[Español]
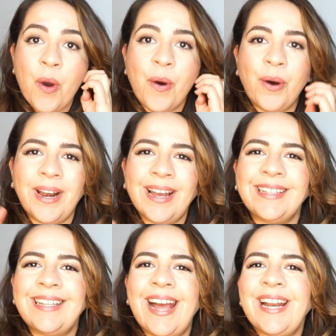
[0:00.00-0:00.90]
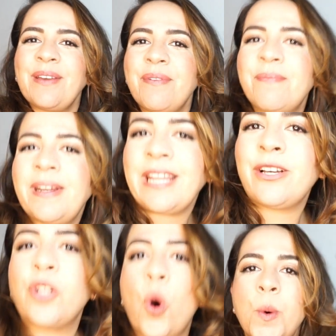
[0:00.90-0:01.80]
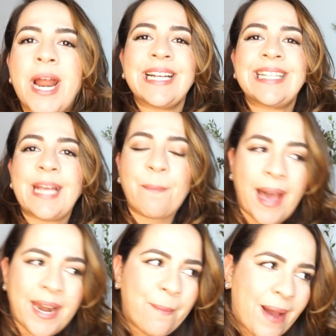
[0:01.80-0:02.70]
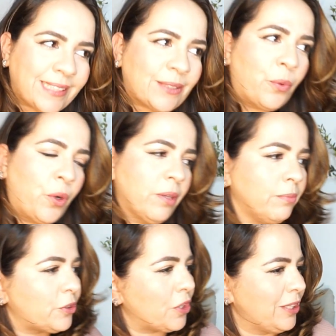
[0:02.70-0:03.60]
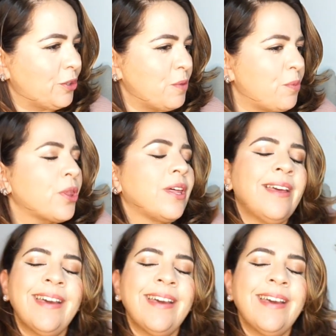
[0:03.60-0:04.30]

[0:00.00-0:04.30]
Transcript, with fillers: Hola, ¿qué tal? Y bienvenidos una semana más, uy, me estoy quedando sin voz,